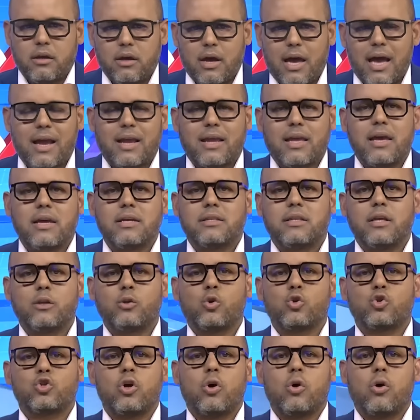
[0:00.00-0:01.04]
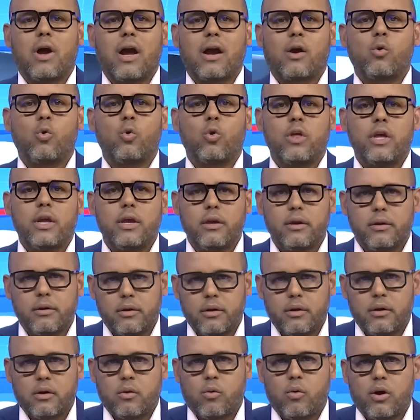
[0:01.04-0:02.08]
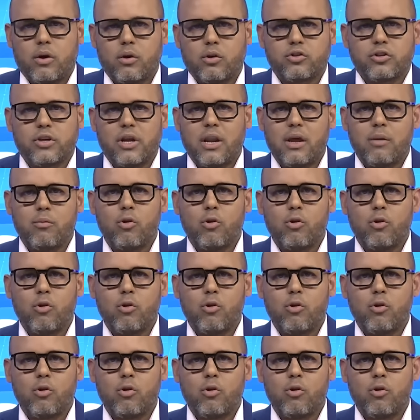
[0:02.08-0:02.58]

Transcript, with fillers: a qué institución acudir cuando se le